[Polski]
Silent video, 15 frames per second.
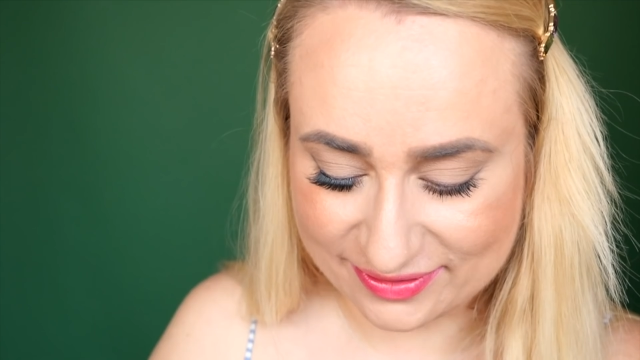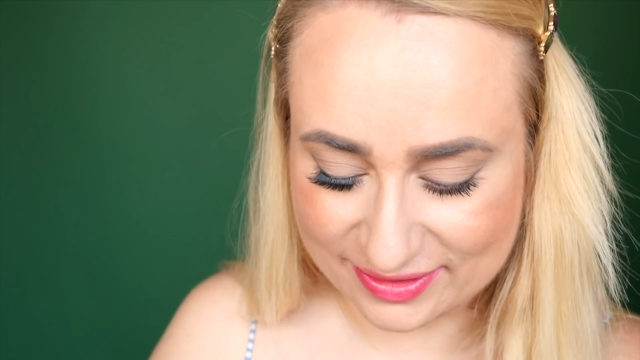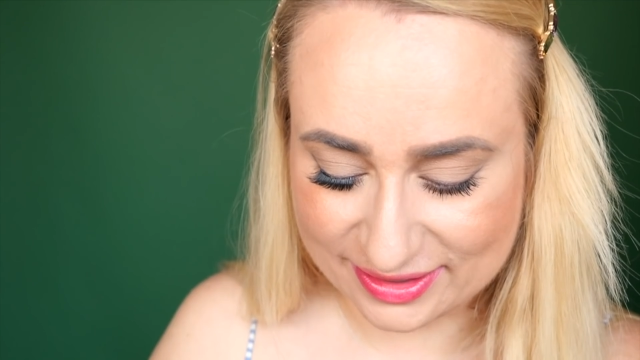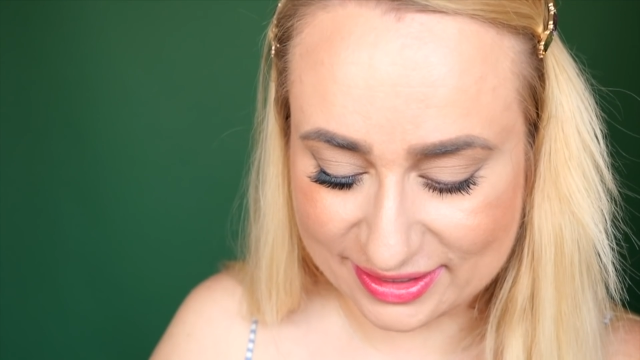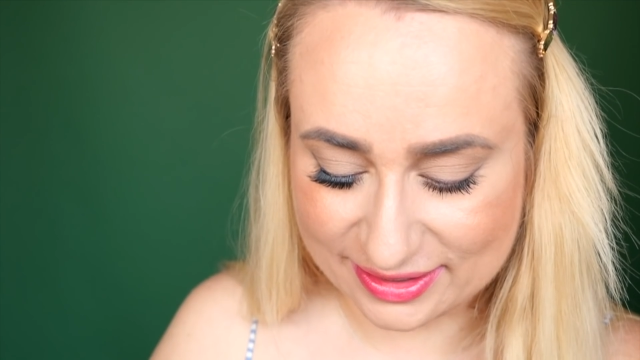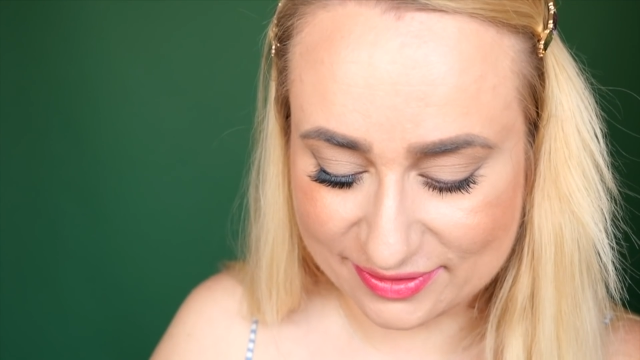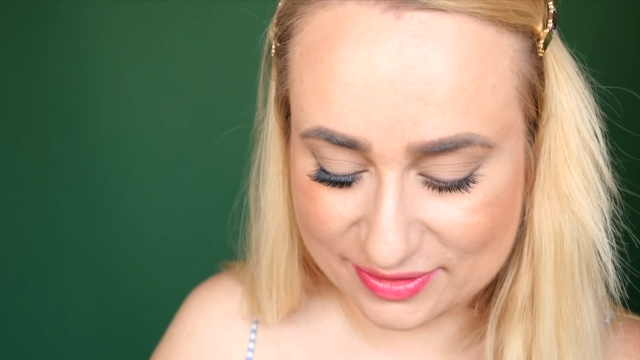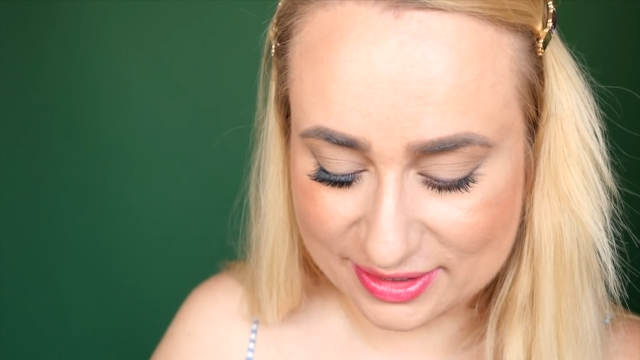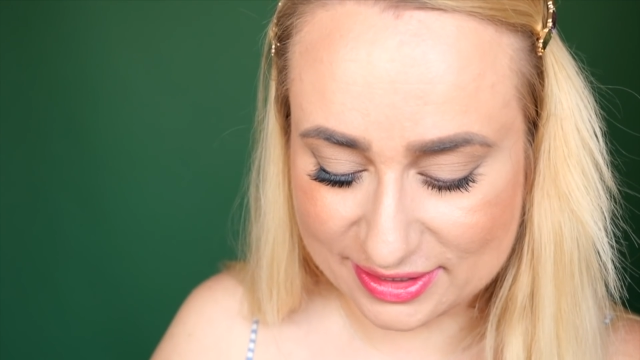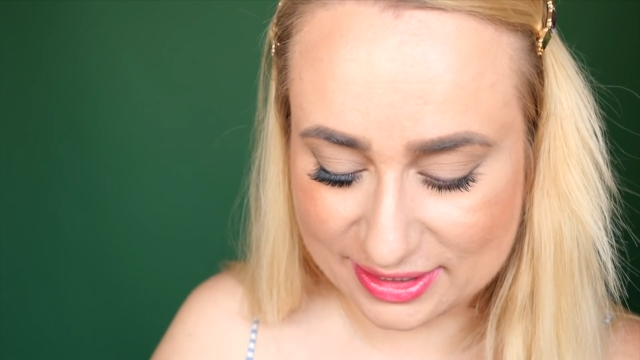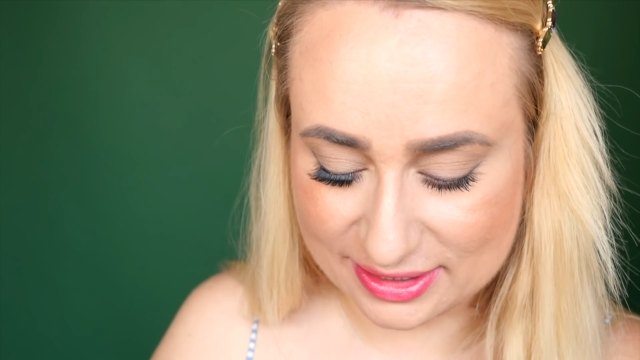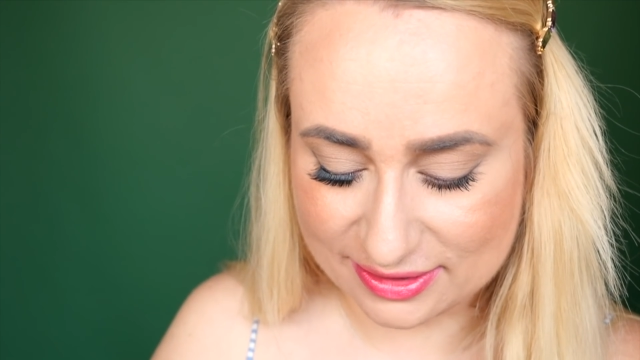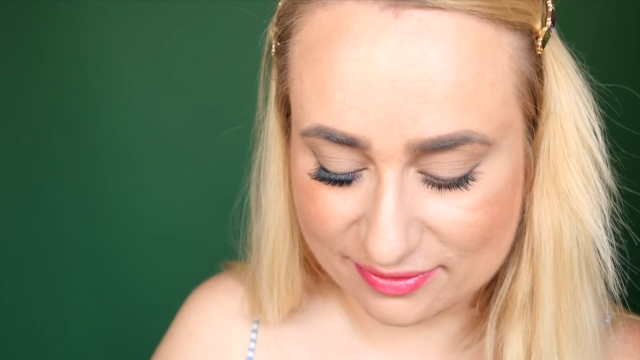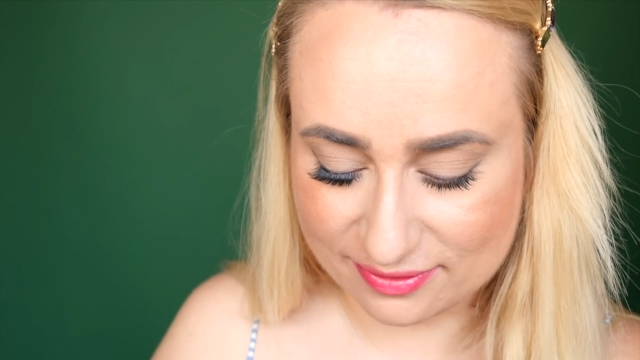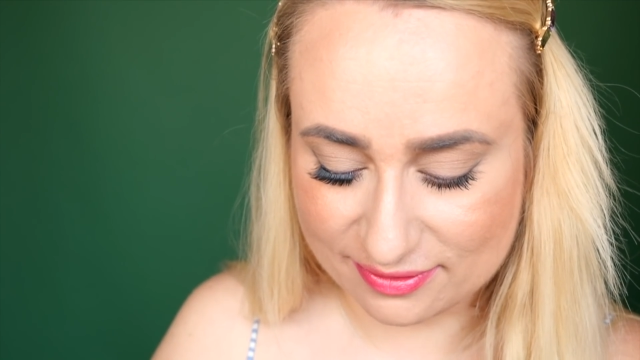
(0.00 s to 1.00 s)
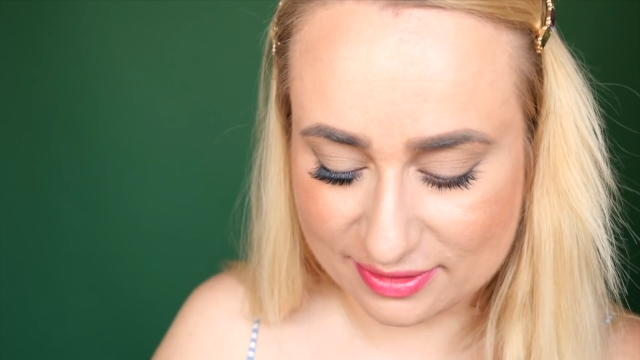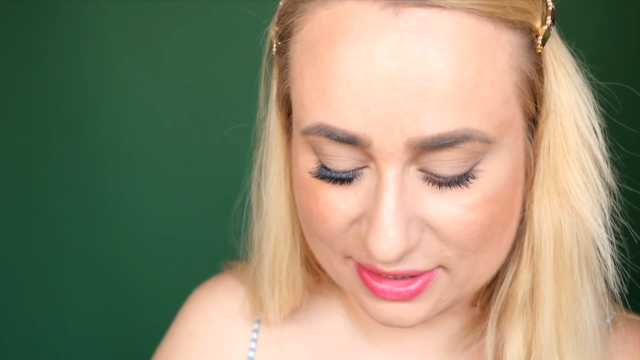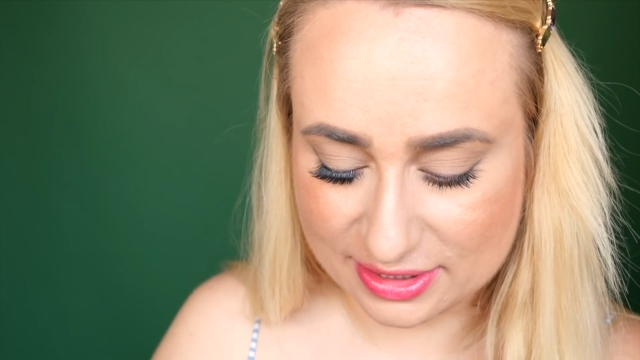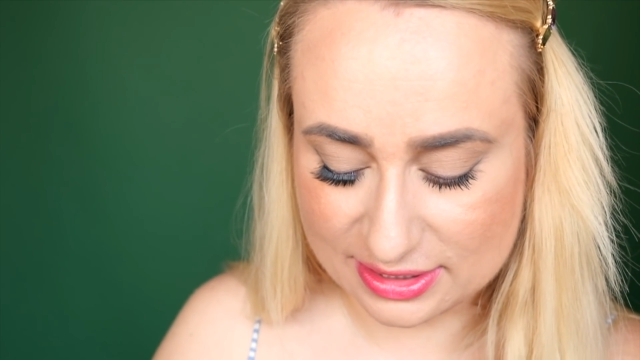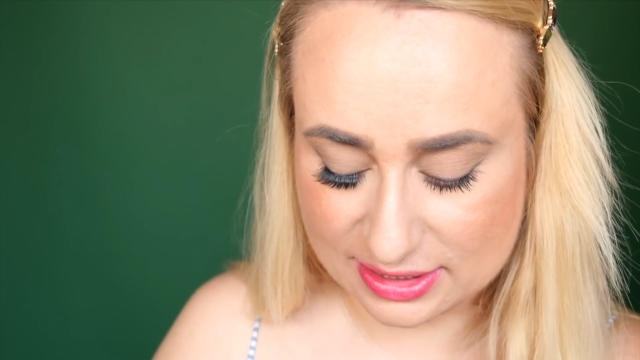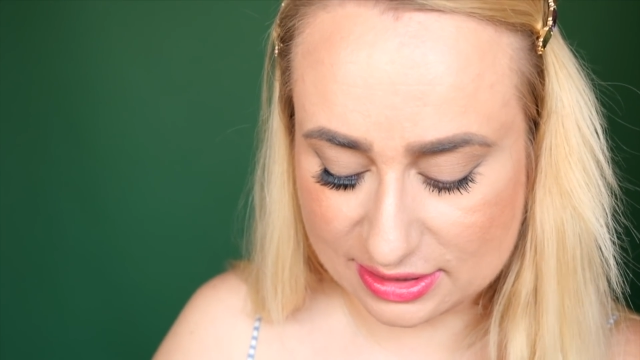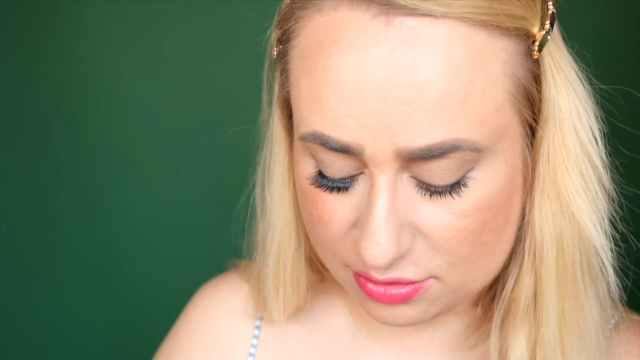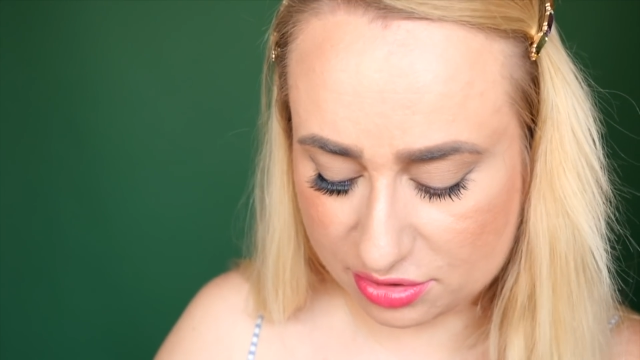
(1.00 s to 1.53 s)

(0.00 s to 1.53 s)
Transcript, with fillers: Dobra, i przycinam rzęsy.